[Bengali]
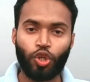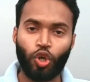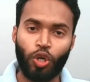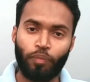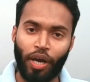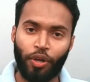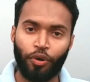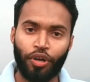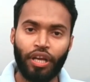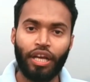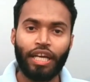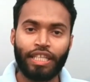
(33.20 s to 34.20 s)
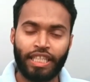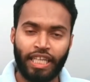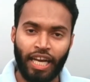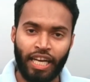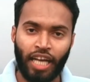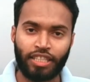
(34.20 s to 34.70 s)
তখন বানর
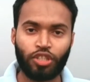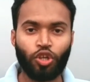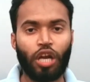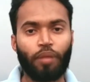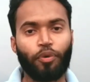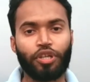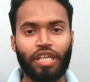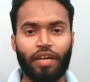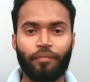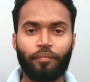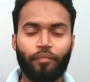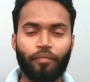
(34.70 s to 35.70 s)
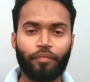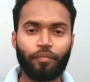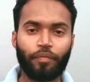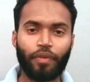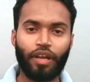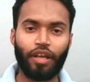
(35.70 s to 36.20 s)
শিকারির হাতে ধরা পড়ে যায়
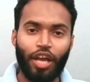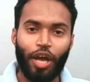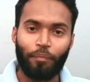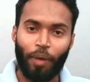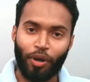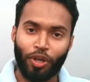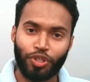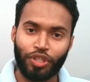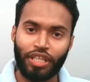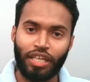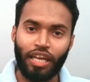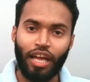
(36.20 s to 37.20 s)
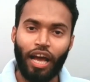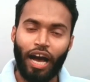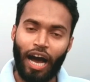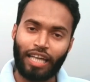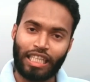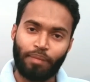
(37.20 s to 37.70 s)
বানর যদি
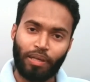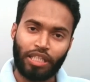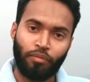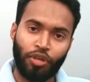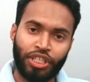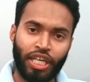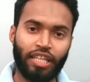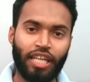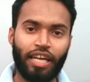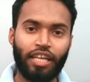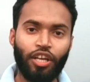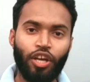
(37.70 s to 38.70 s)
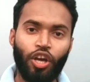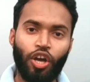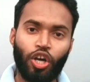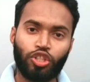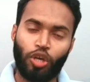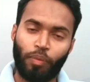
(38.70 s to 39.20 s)
হাতের বাধাগুলো ছেড়ে দেয়
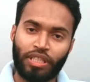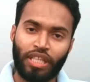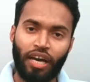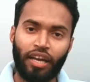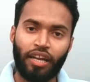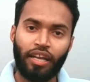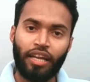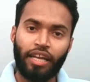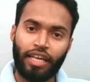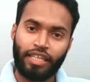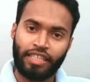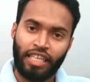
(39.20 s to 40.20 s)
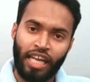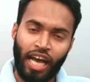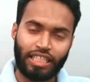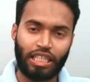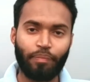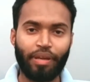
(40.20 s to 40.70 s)
তবে তার ইজিলি
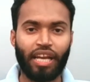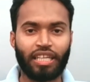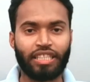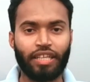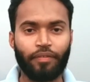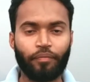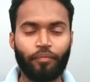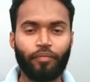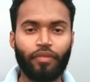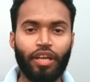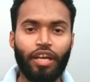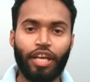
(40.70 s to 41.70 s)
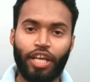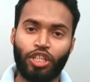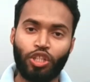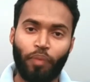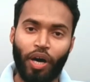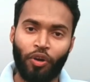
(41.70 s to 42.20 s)
হাতটা বেরিয়ে আসে
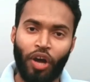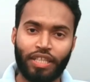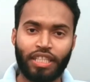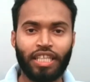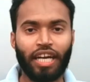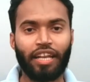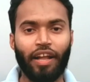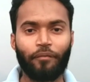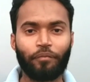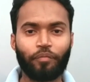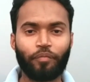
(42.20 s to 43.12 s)
কিন্তু বানর হাতে ছাড়ে না